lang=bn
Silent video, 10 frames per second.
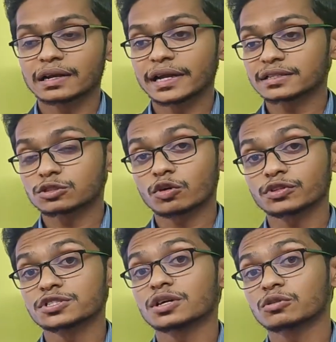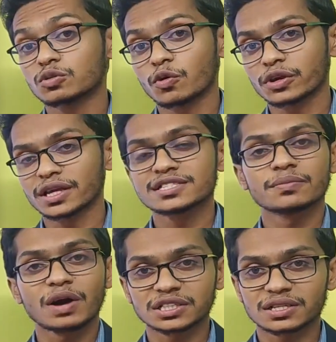আর একটা সপ্তাহ চেয়ে একটু বড় কী
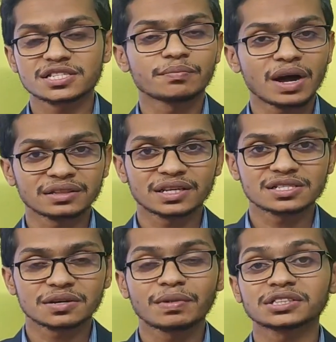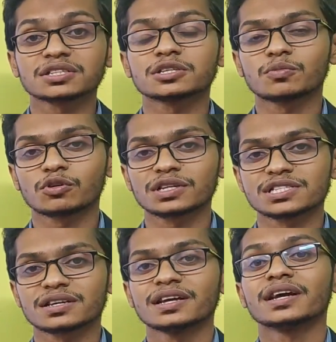আছে মাস আছে মান্থ আছে মাসের চেয়ে বড়
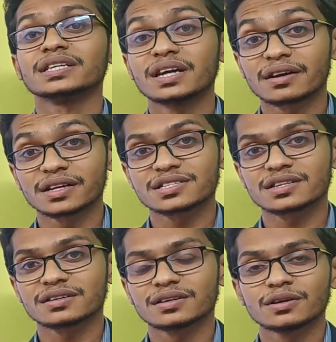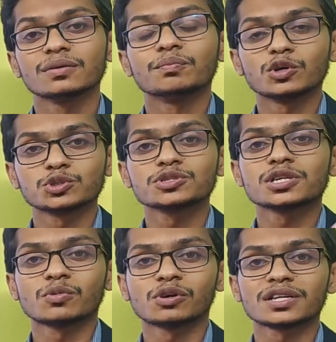আছে ইয়ার আছে বছরের
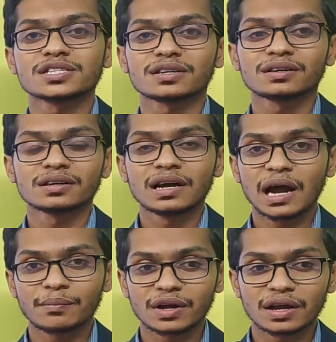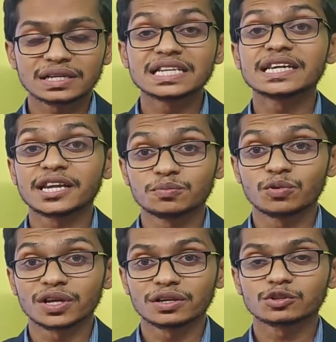চেয়ে বড় আছে আমরা ডিকেট
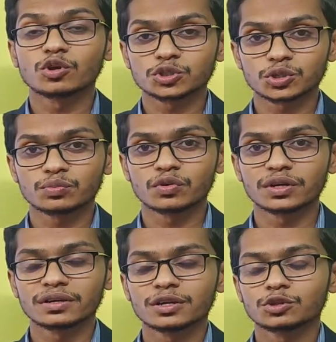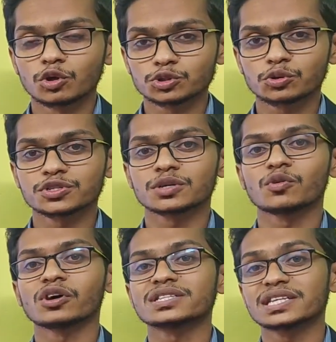বলি দশক বলি দশকের
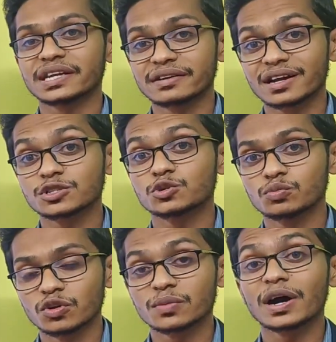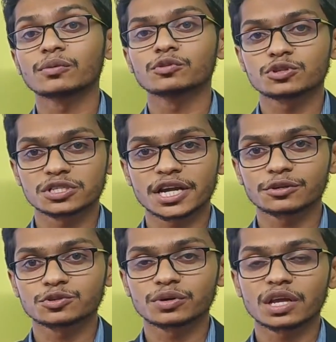চেয়ে বড় আছে ইরা যুগ বলি বারো বছরের যে
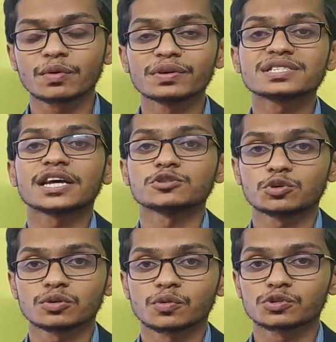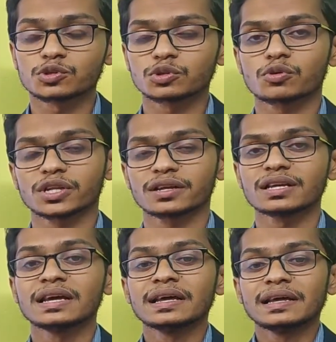এক যুগ এভাবে সেঞ্চুরি পর্যন্ত অর্থাৎ